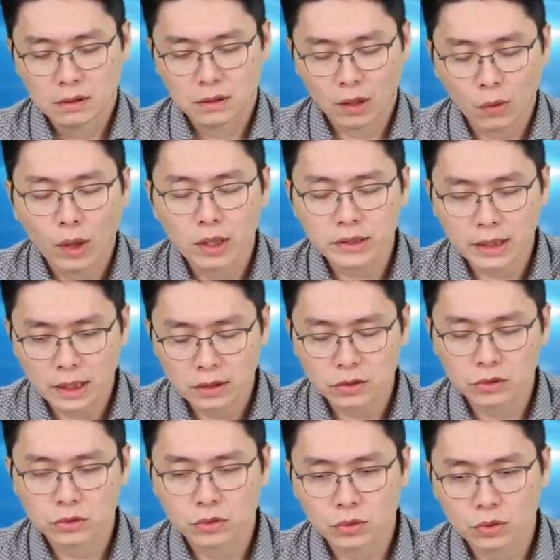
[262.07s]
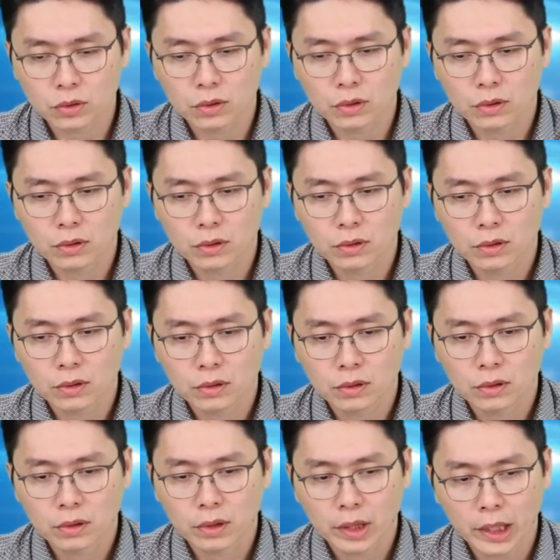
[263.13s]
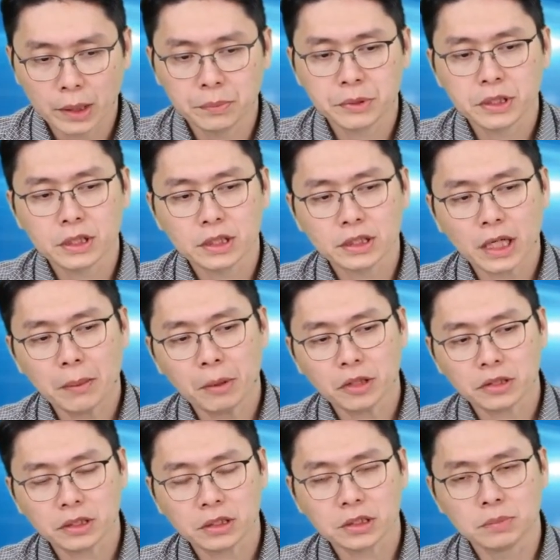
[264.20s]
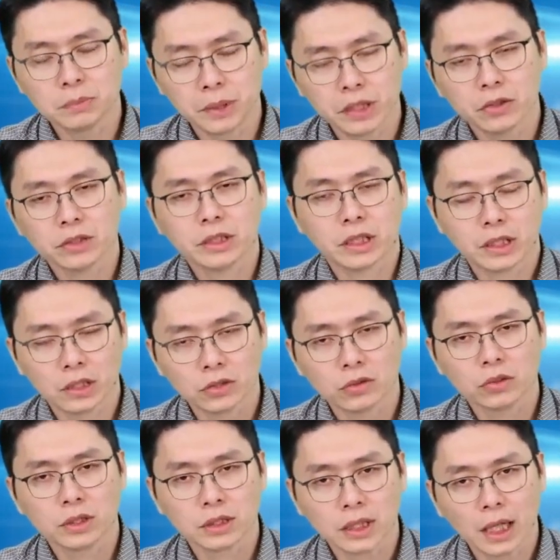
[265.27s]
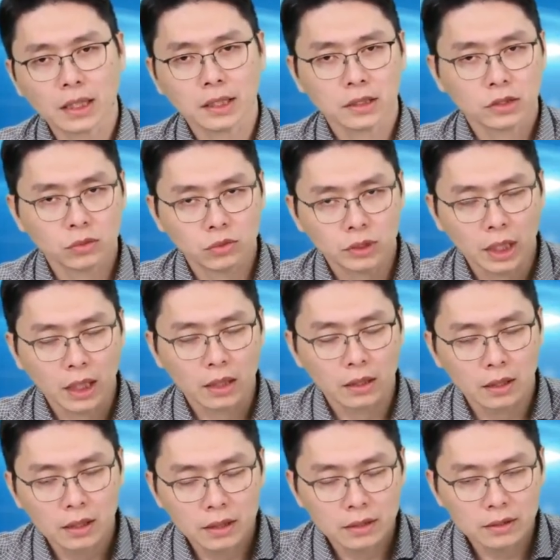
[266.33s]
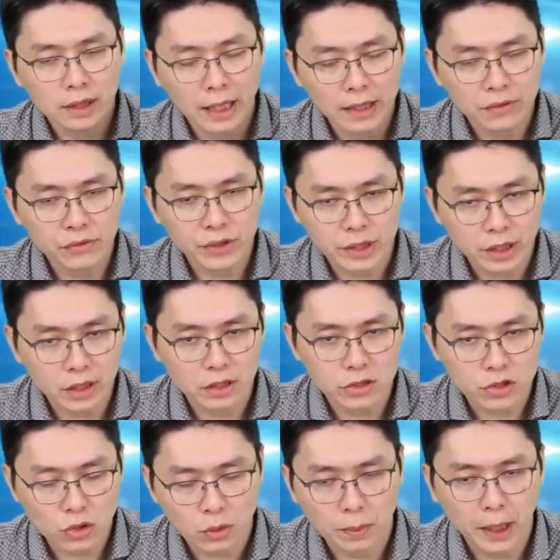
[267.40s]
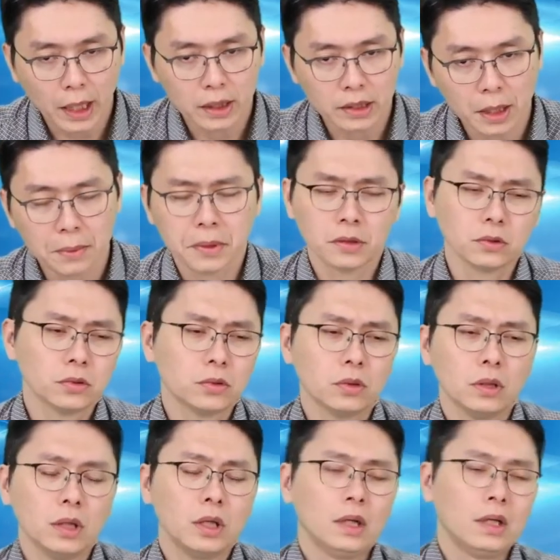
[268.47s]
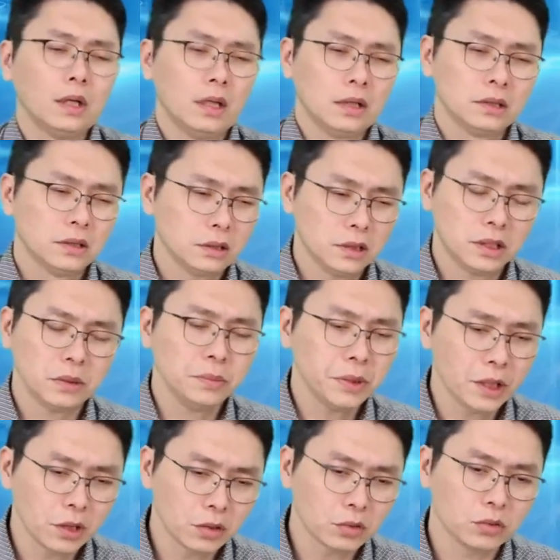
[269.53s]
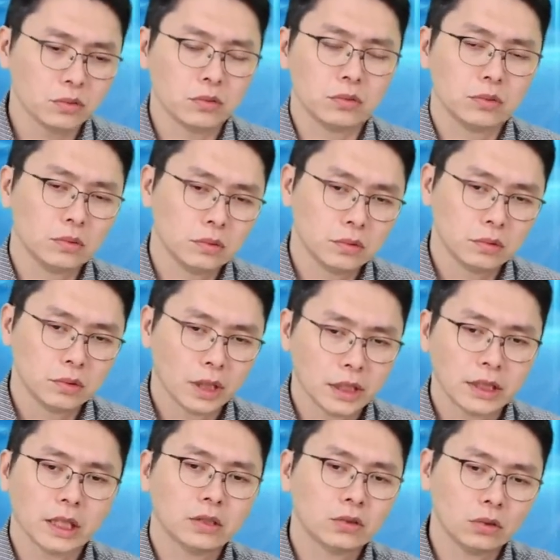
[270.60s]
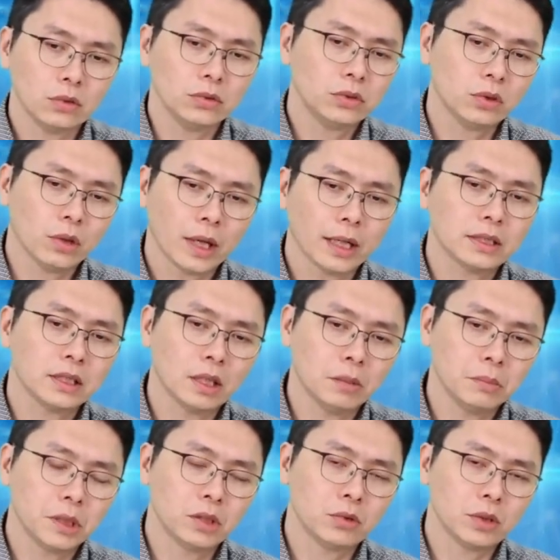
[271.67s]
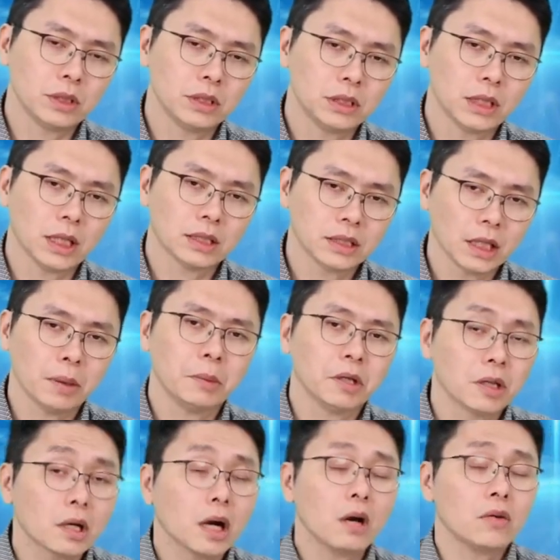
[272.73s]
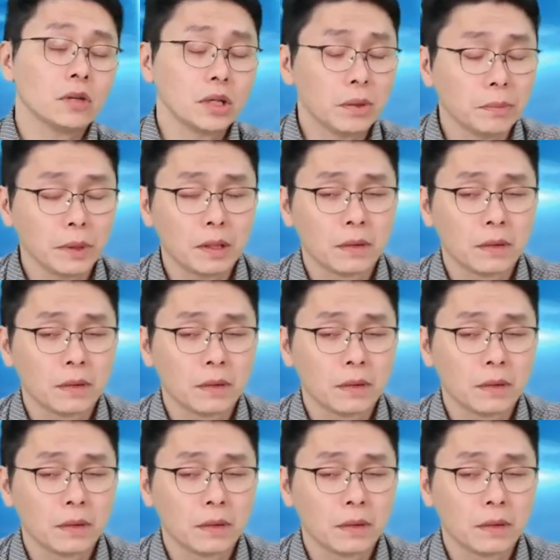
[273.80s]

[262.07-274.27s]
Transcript: 那我要讲的就是说 AMD 的财报其实没有想象中的差，但是股价仍然跌了 9%， 代表就是说其实晶片股大家终究还是要面对一下财报的考验。